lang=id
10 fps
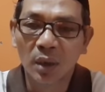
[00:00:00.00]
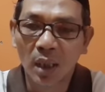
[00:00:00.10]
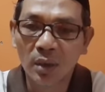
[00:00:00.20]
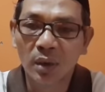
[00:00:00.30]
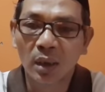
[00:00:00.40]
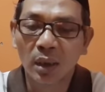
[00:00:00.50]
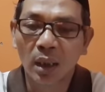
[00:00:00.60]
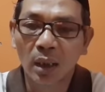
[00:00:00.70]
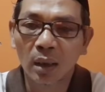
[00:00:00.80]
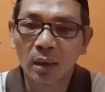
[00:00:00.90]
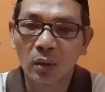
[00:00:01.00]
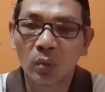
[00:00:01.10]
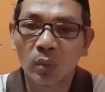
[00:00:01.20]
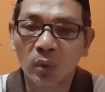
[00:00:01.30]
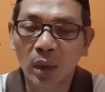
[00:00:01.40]
jenazah yang akan
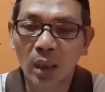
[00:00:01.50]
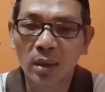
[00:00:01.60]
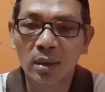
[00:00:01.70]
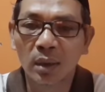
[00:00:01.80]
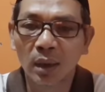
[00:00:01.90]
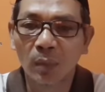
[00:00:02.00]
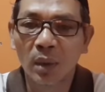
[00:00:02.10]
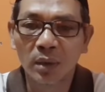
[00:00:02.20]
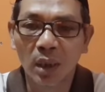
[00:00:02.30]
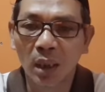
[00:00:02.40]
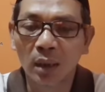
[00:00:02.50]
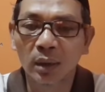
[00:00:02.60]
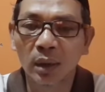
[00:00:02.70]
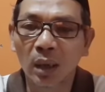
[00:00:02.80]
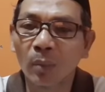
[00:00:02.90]
dikuburkan sehingga masyarakat
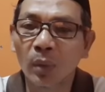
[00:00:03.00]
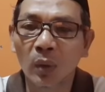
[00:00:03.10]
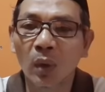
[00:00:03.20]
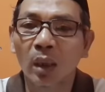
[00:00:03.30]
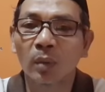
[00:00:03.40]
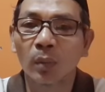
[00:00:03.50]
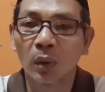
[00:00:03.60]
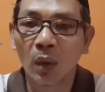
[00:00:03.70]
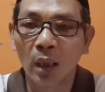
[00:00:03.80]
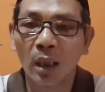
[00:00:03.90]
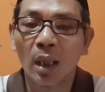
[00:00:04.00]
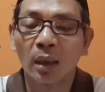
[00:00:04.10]
tidak perlu lagi menolak